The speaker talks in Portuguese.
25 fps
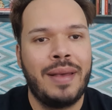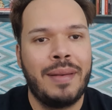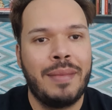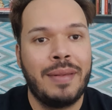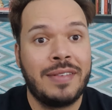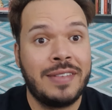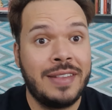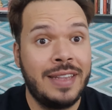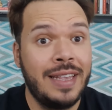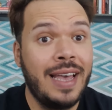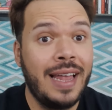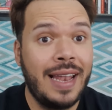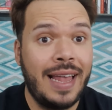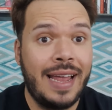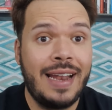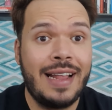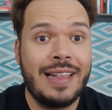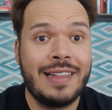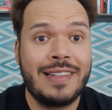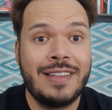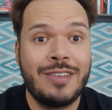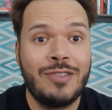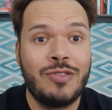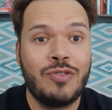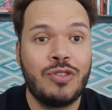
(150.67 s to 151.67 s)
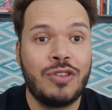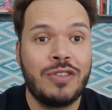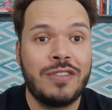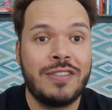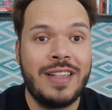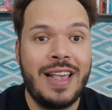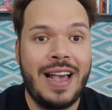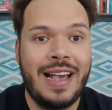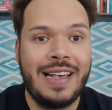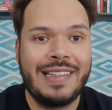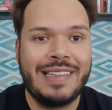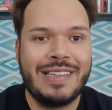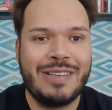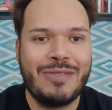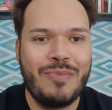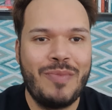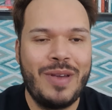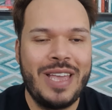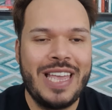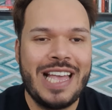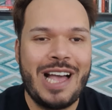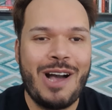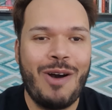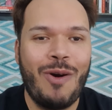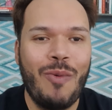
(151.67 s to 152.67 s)
Siga lá nas redes sociais
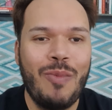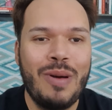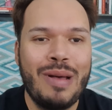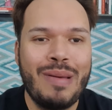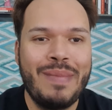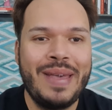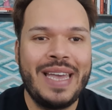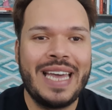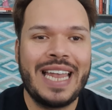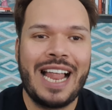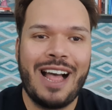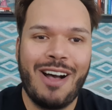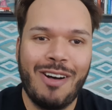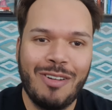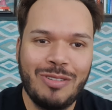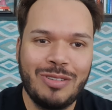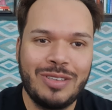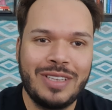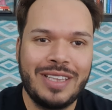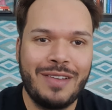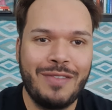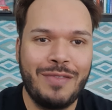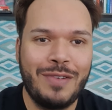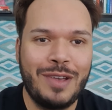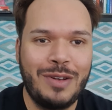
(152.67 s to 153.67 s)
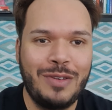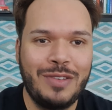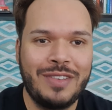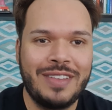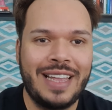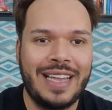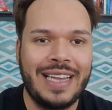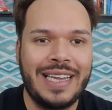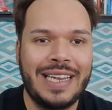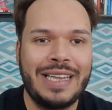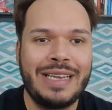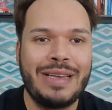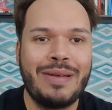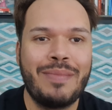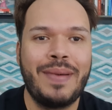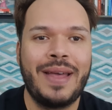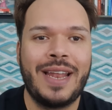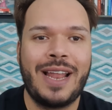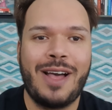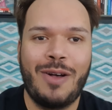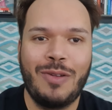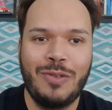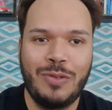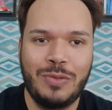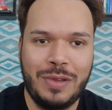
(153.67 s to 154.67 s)
também, arroba Beraldo TV no Instagram,
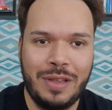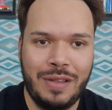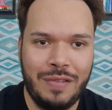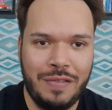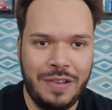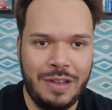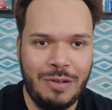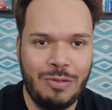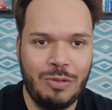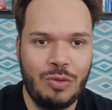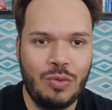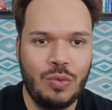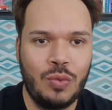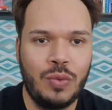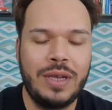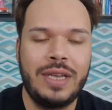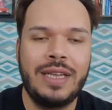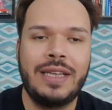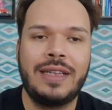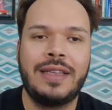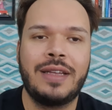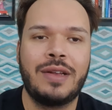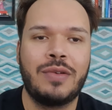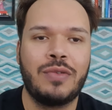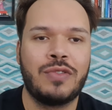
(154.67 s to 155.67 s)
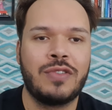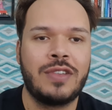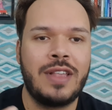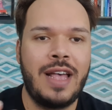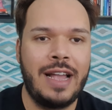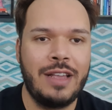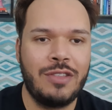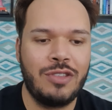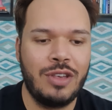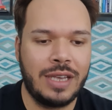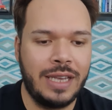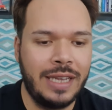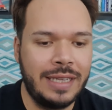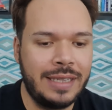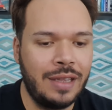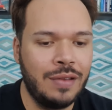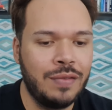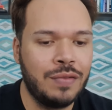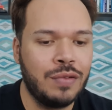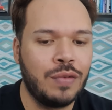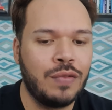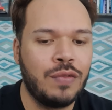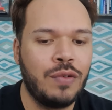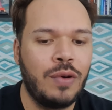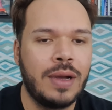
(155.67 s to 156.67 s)
Beraldo TV no Twitter, o site aqui tem
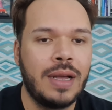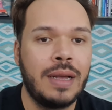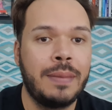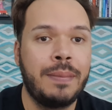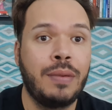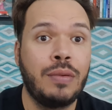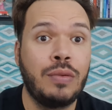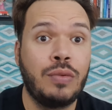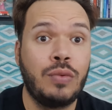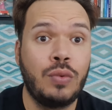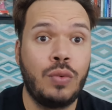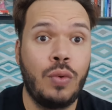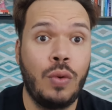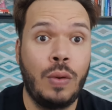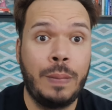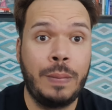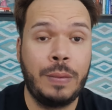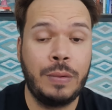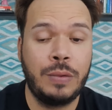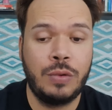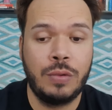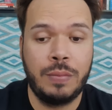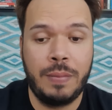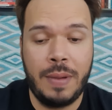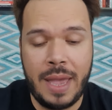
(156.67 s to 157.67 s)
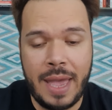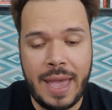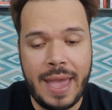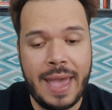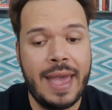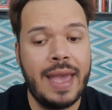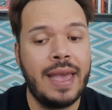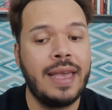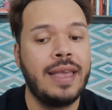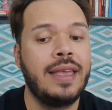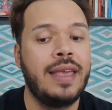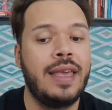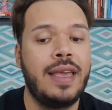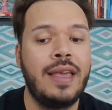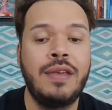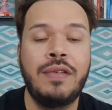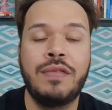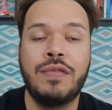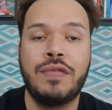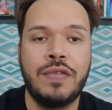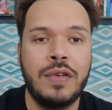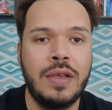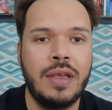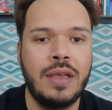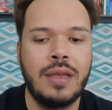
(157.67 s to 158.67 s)
fofoca.com.br,
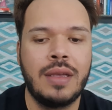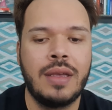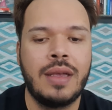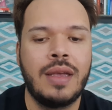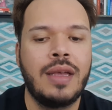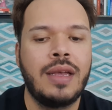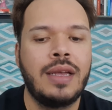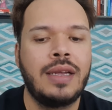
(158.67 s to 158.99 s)
enfim,